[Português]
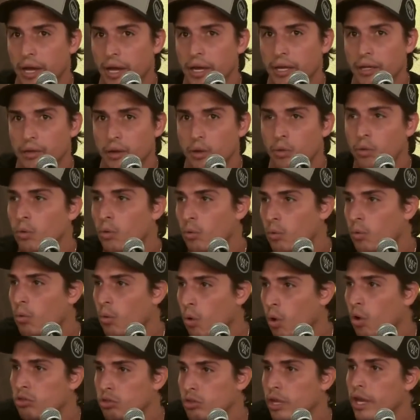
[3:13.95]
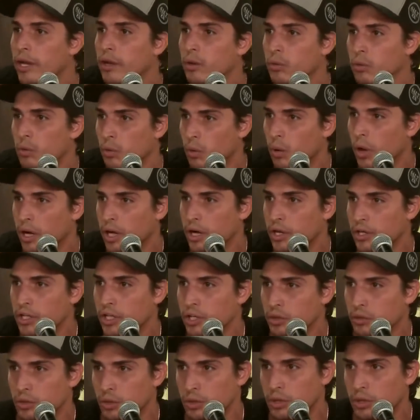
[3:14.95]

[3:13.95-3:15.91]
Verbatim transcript: ele tem um roteiro, eu acredito,